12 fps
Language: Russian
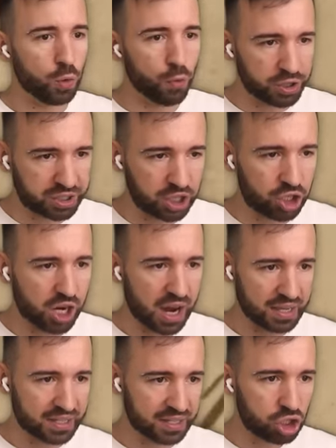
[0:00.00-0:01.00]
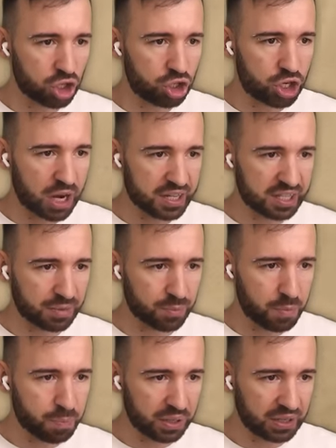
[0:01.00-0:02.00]
Ну вот сейчас, сейчас-то
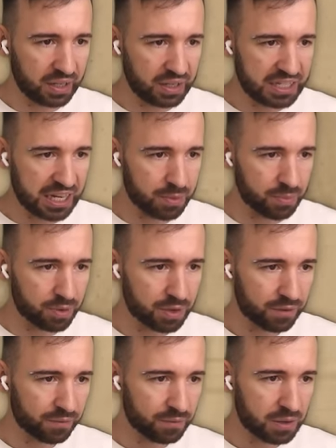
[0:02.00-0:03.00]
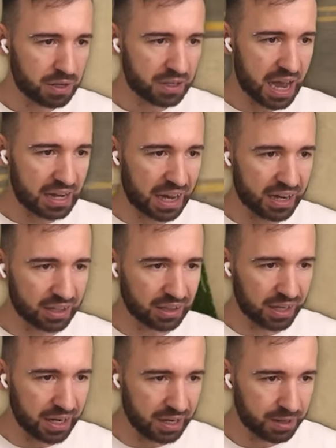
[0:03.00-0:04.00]
мы подлетим. Как
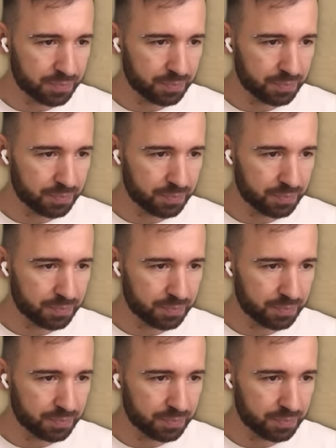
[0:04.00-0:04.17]
орлы.